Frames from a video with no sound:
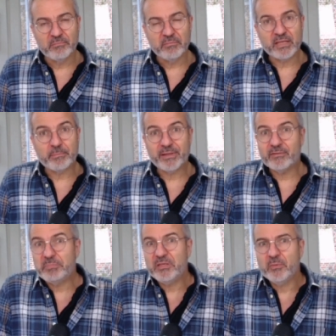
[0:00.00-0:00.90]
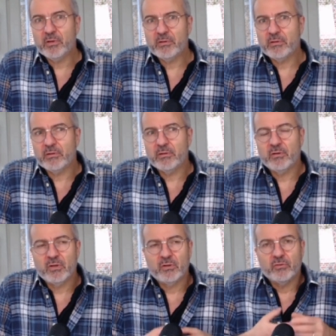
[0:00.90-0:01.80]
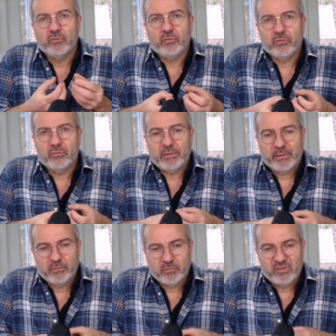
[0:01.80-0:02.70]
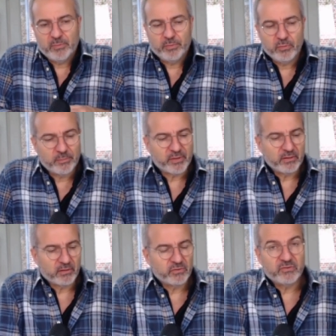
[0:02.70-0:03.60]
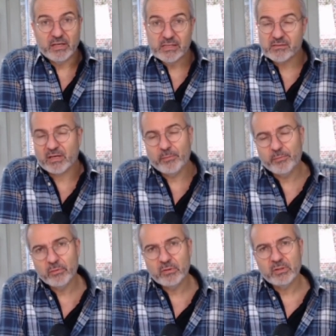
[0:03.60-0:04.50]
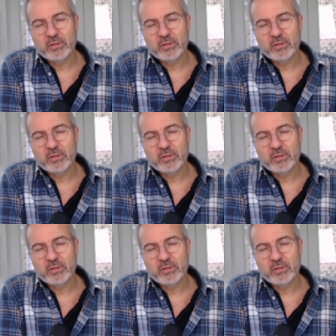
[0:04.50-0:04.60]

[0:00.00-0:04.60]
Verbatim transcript: mais il n'y a pas de pigment, euh, il n'y a pas de dépôt après dans votre tasse, très peu,